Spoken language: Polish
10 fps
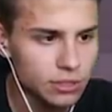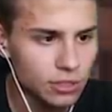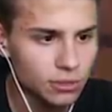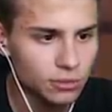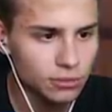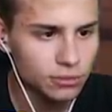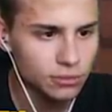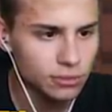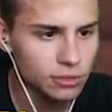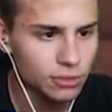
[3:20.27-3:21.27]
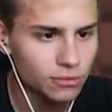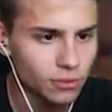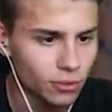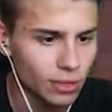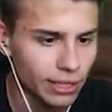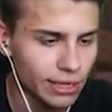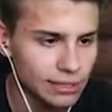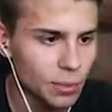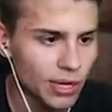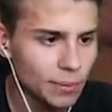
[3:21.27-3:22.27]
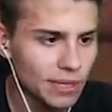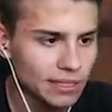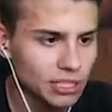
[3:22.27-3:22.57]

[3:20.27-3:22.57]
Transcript: co tu co tu w ogóle jest? Bo jakby na